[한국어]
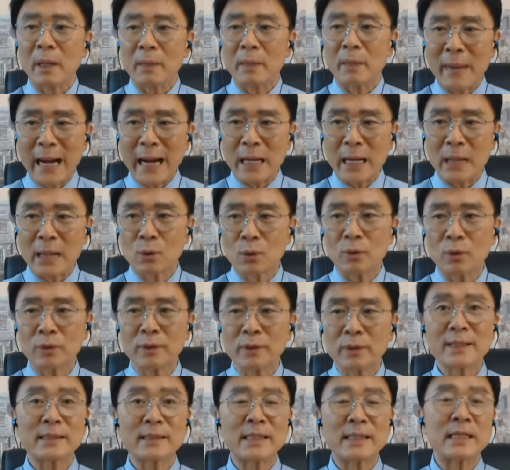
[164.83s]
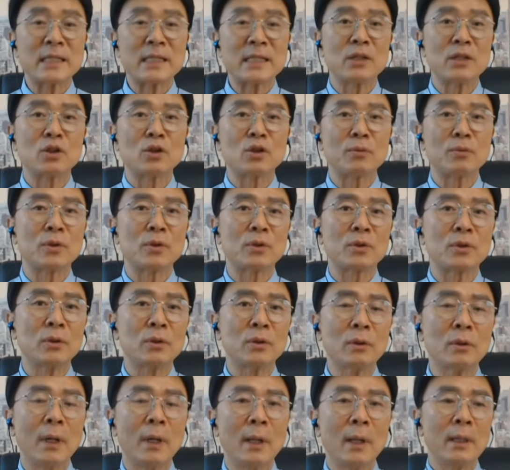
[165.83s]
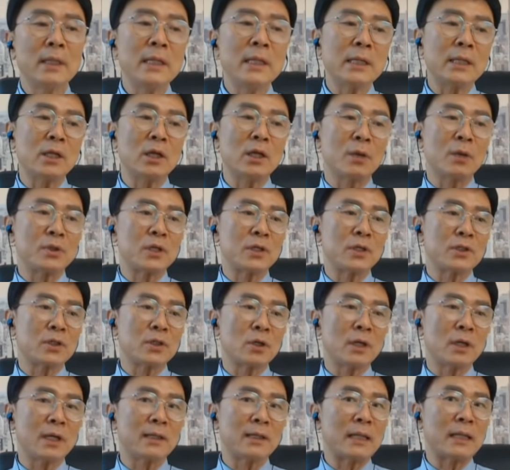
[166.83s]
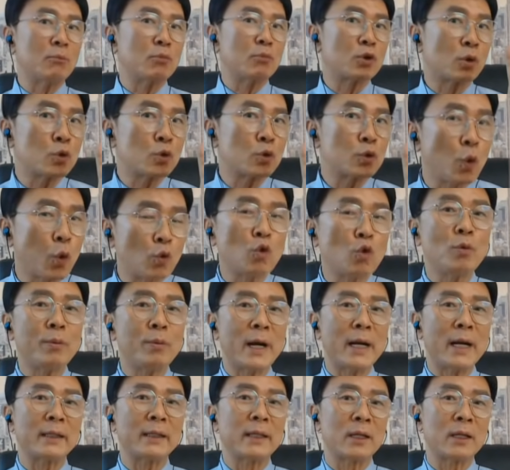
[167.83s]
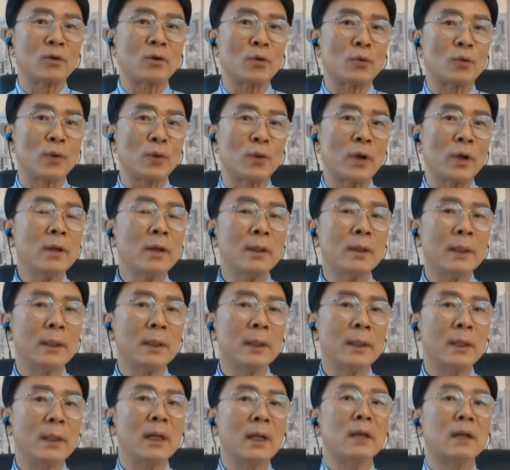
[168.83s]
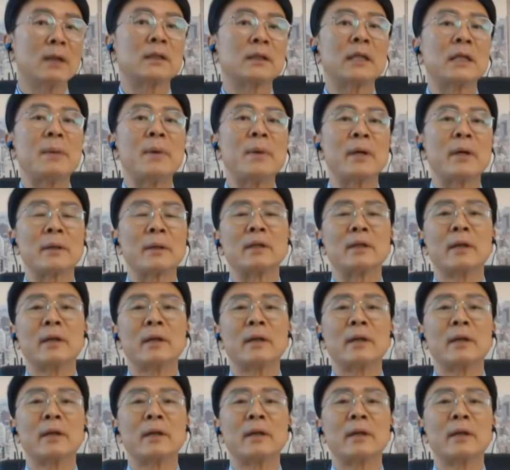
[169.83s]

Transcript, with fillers: 마소, 텍사스 인트루먼트 이 기업 실적이 일단 무조건 좋고 봐야 되는 거고요. 그다음에